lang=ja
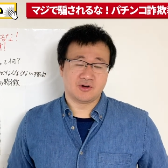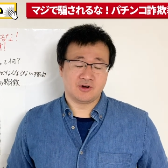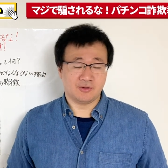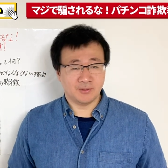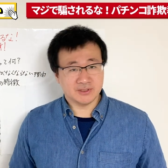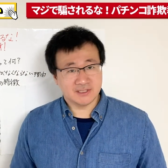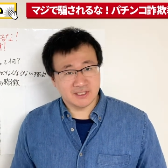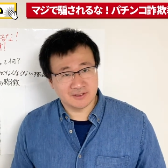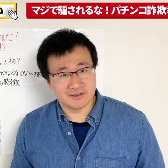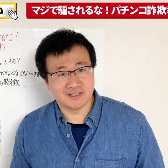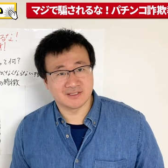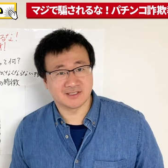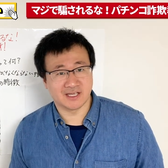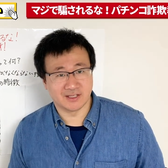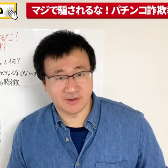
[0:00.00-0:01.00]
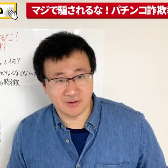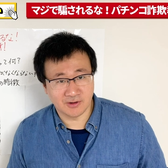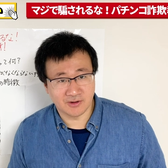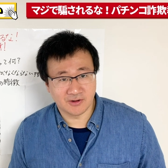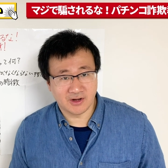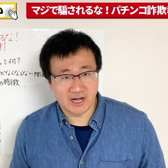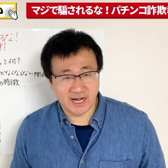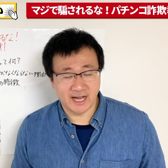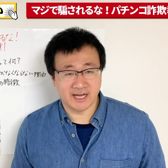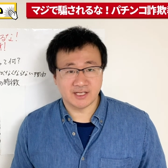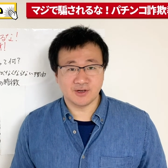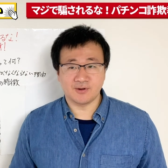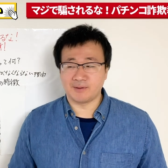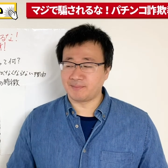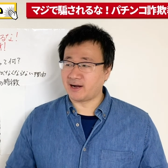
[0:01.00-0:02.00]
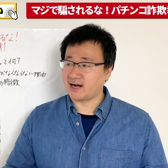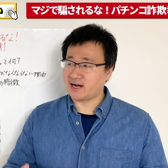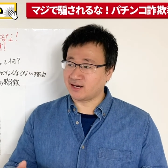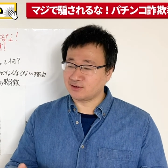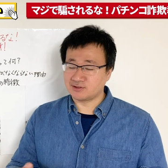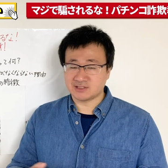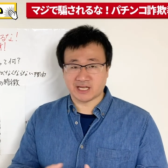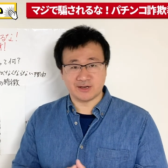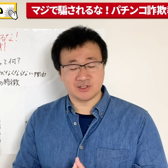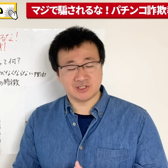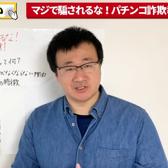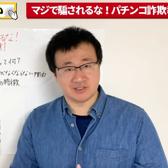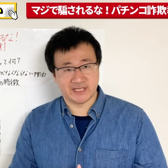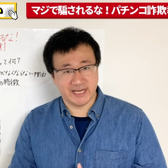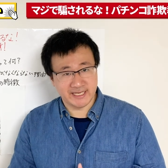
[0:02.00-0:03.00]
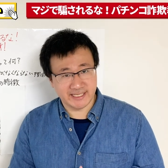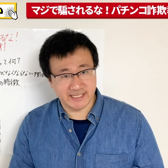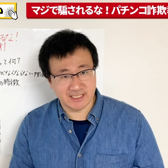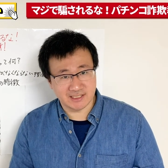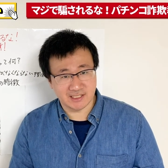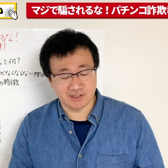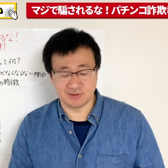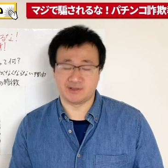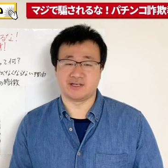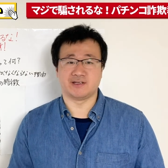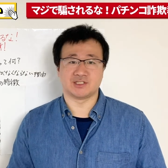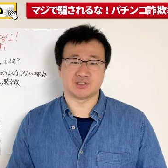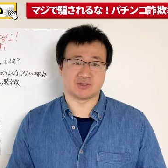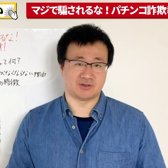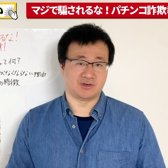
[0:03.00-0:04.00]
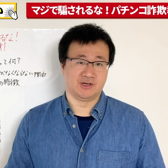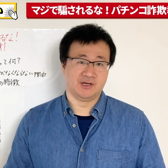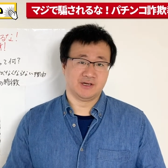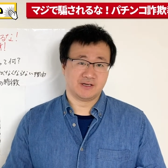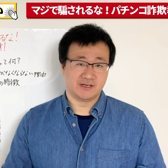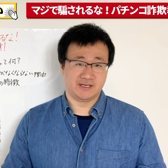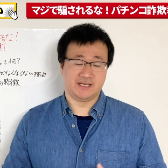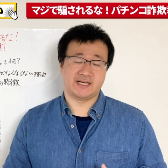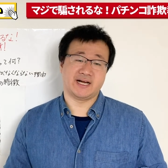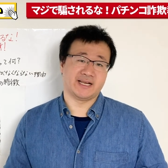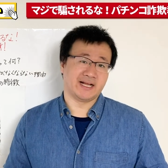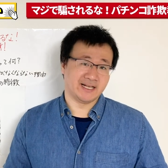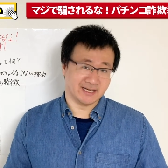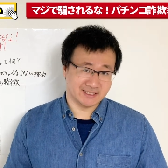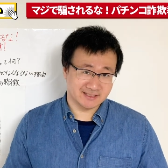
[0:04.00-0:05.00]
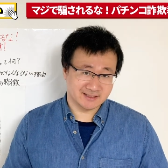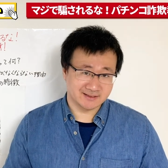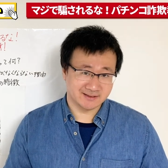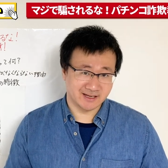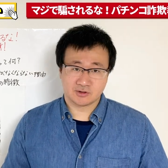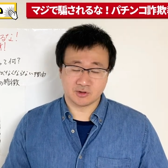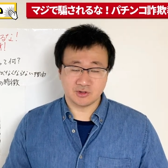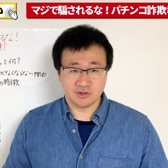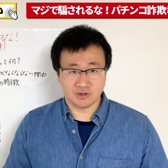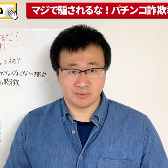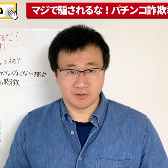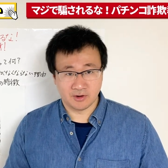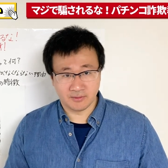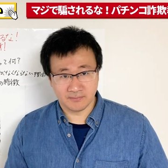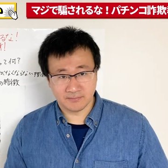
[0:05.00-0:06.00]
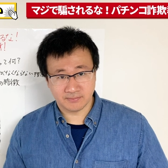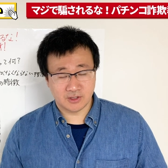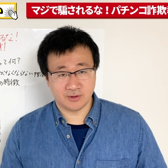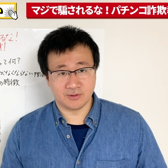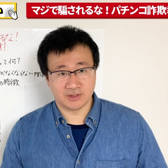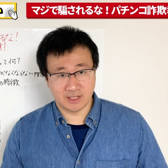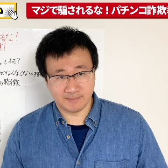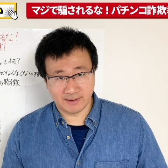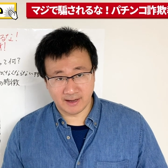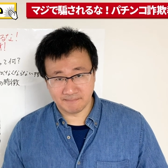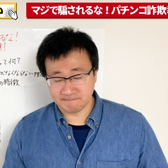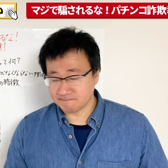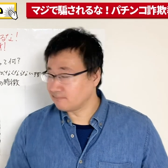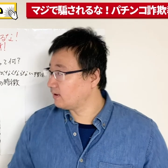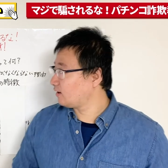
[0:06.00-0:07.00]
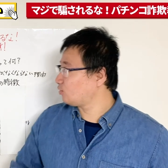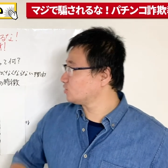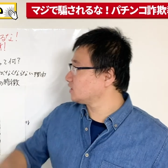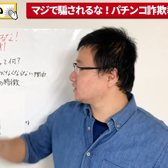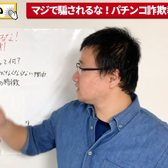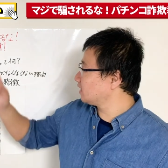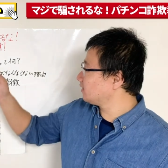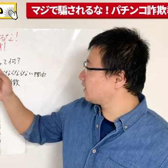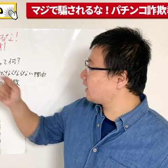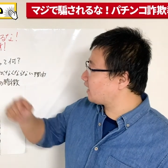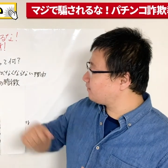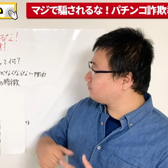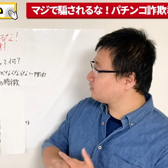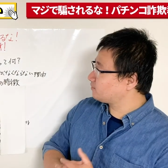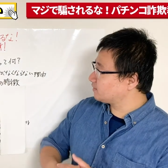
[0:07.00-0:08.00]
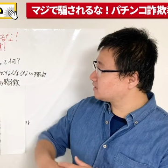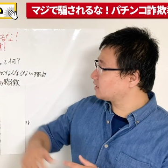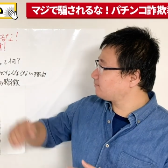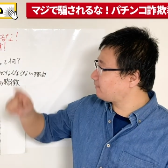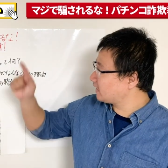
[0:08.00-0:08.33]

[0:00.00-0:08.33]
思ってるんですけど、はい、今日はまあ明るく楽しく元気にっていうわけにはちょっといかないです。というのも、今日のテーマ、まあ、こちらですね、何回も言ってますが、